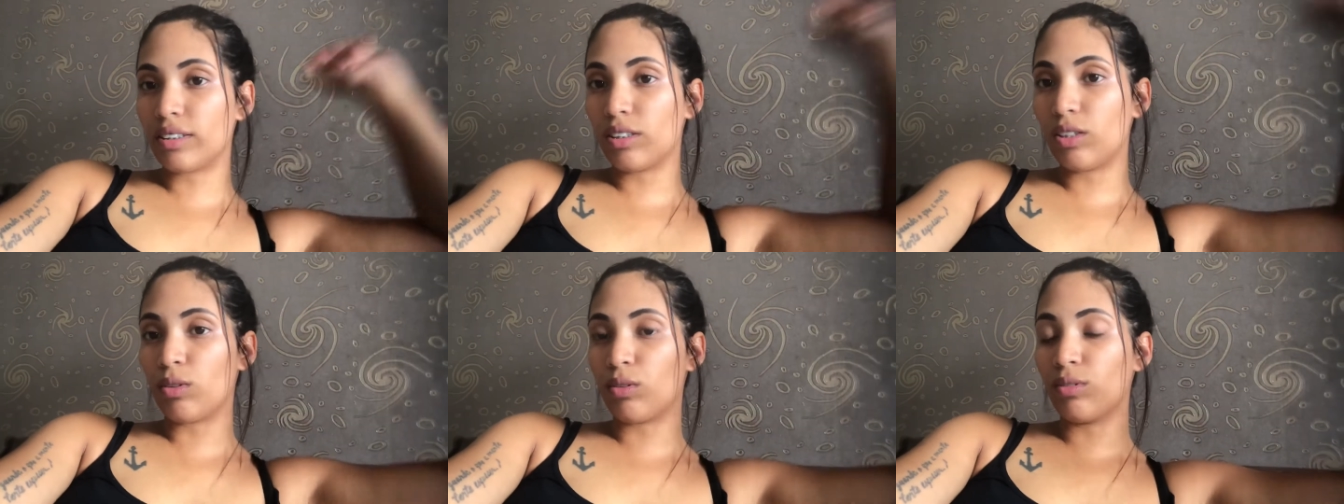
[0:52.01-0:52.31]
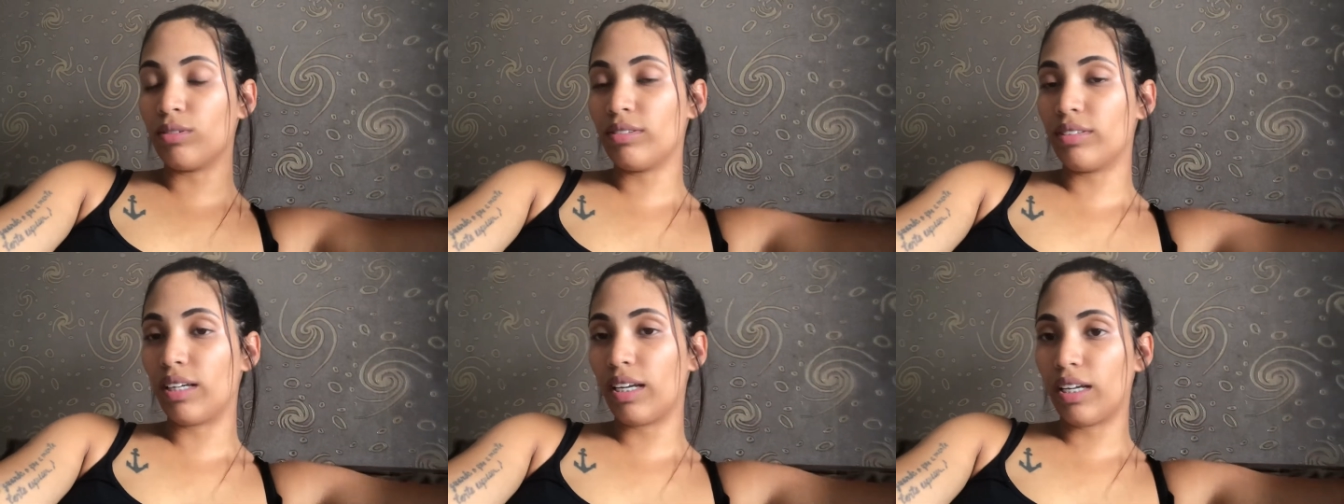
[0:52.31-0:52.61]
Eu
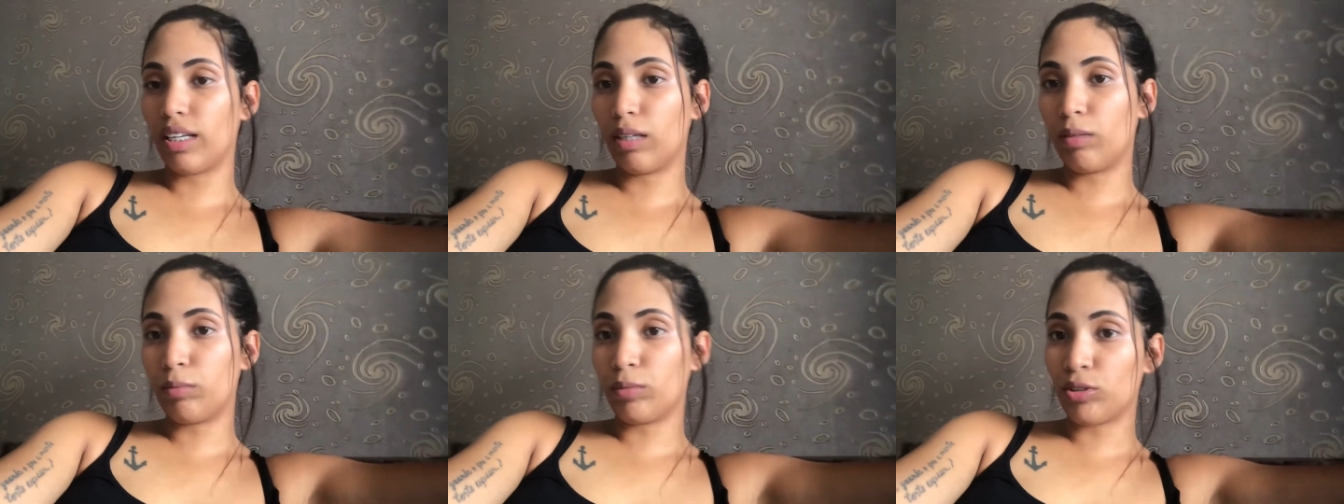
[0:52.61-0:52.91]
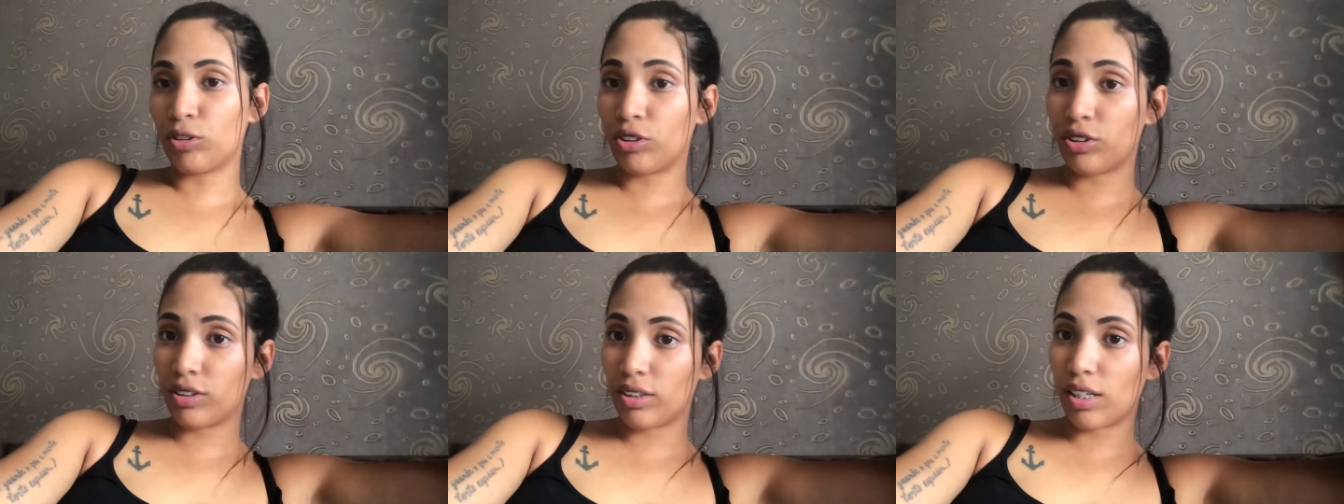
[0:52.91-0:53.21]
entreguei na mão
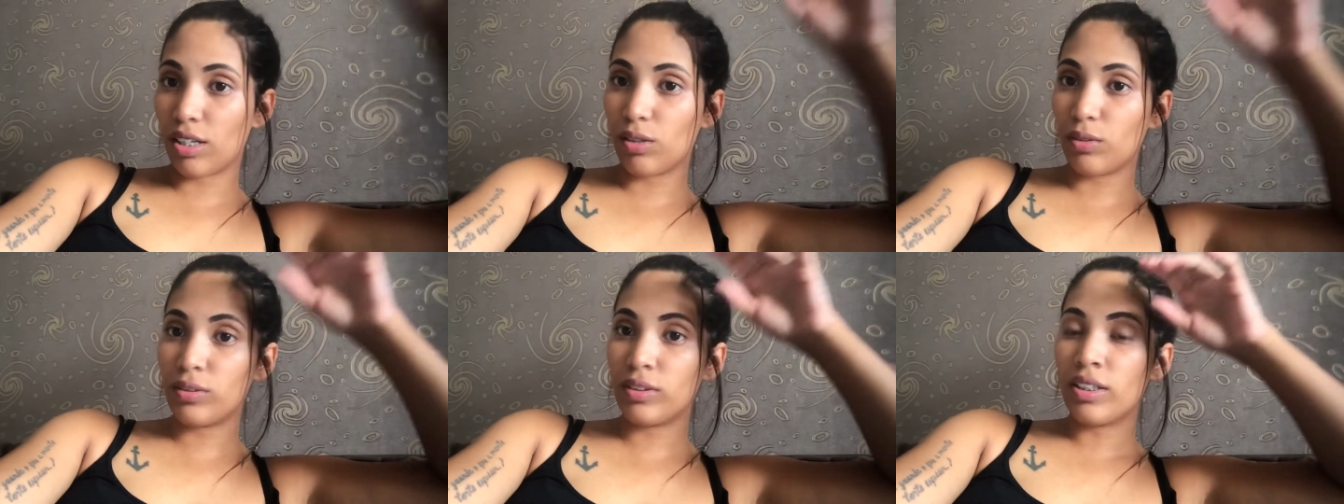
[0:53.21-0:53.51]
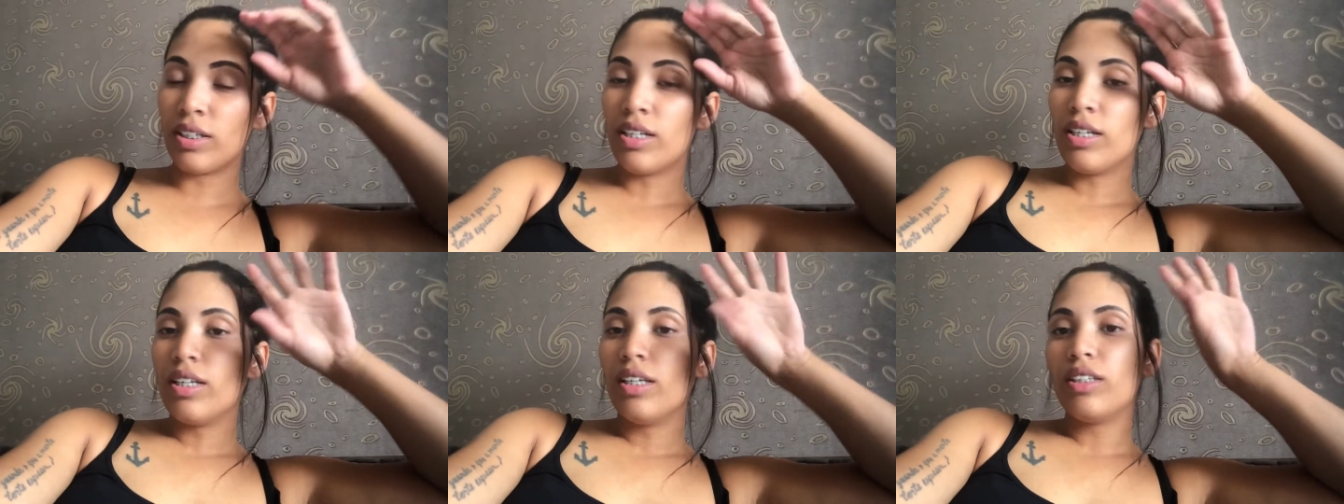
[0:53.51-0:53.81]
de Deus
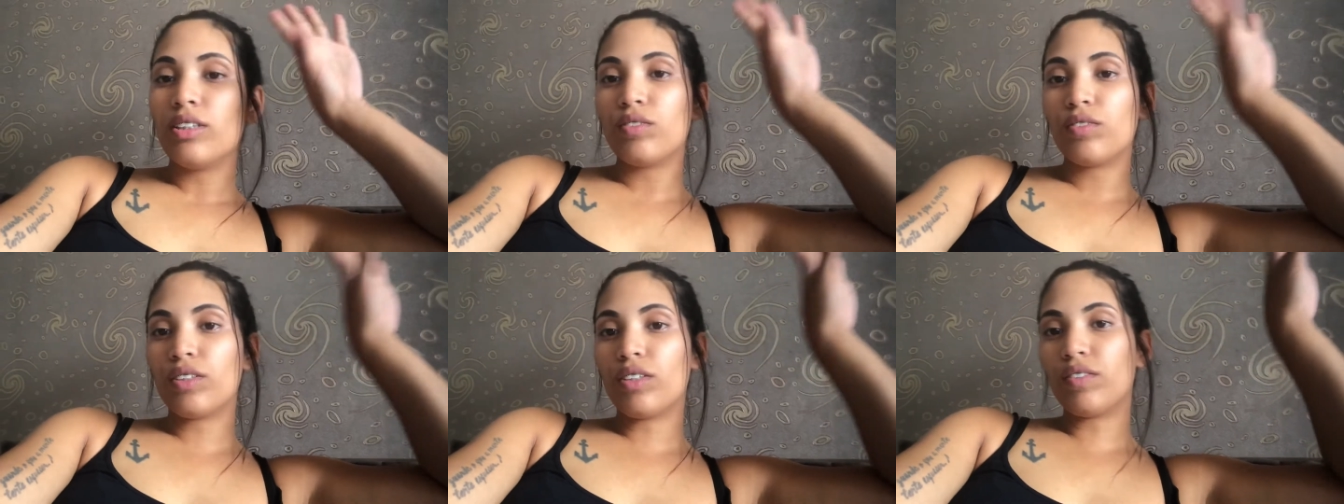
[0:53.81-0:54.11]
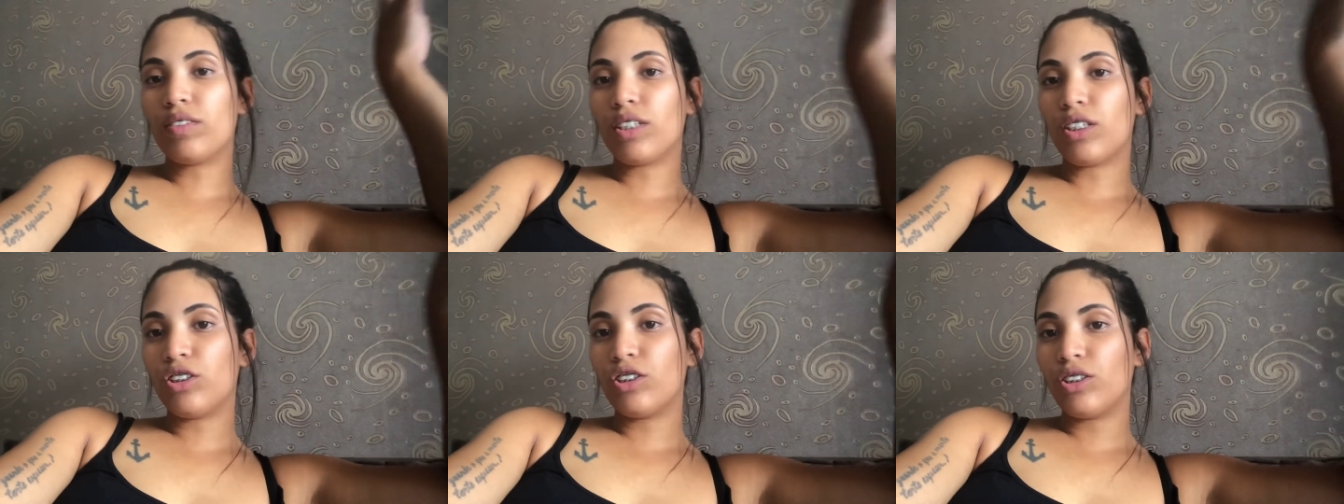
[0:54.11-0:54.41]
se for da
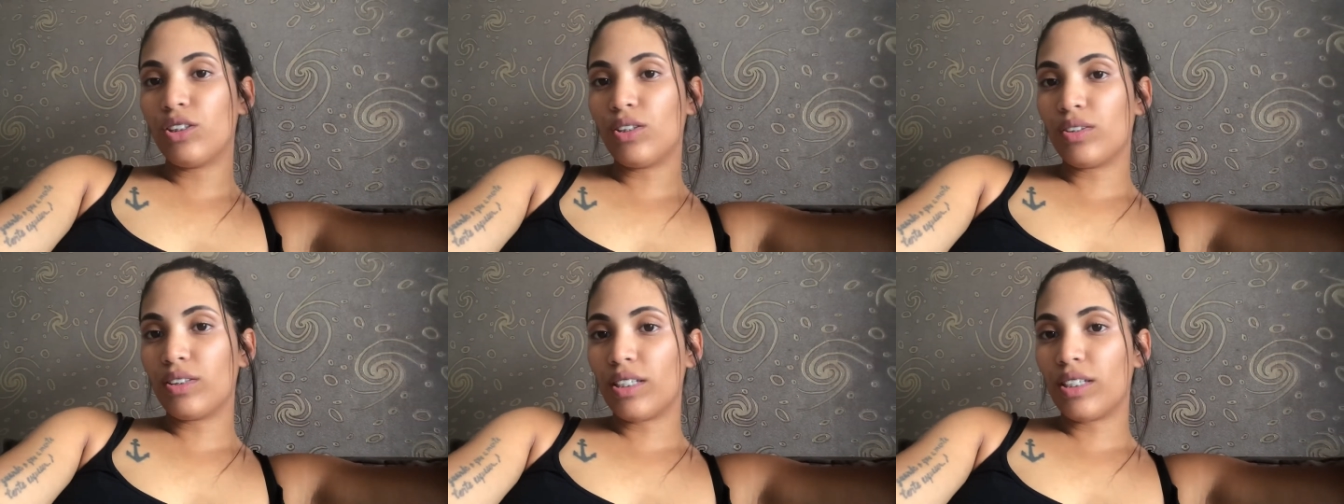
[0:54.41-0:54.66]
vontade de Deus,